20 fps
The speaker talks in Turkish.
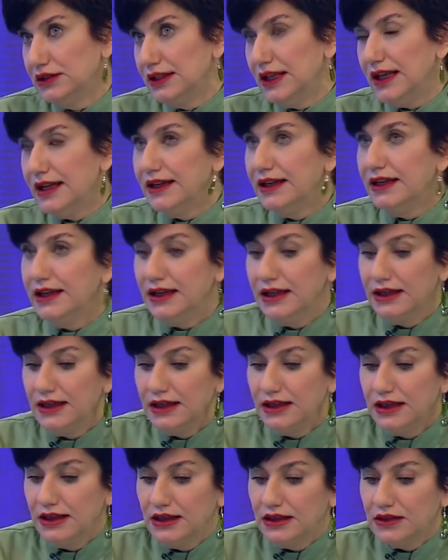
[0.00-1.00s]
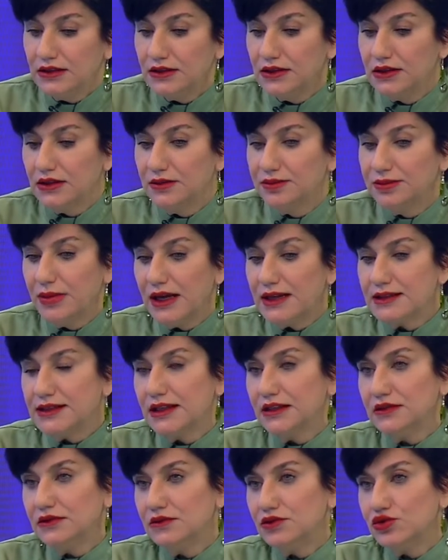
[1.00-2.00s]
Yani e,
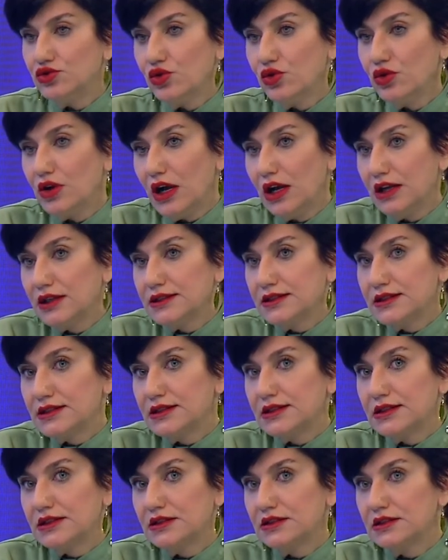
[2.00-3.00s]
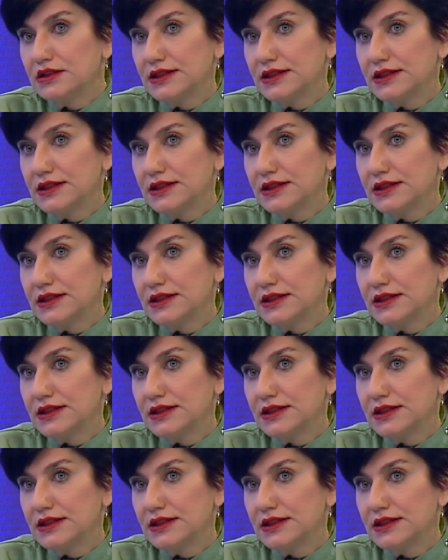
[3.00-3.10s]
bazen çok az